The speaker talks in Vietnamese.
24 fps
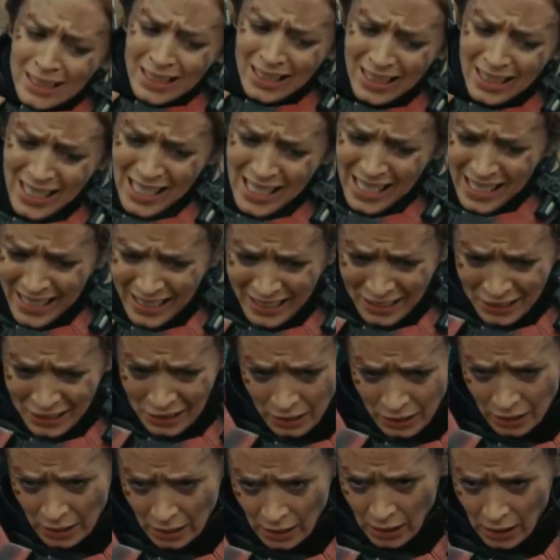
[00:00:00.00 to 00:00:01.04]
Nữ chính thì được
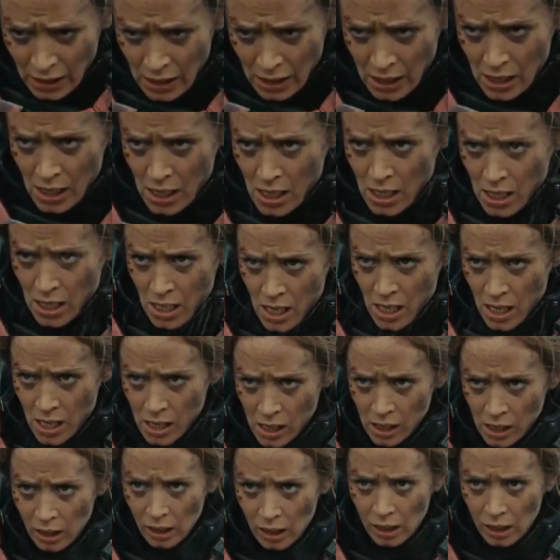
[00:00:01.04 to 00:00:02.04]
thủ vai bởi Emily Blunt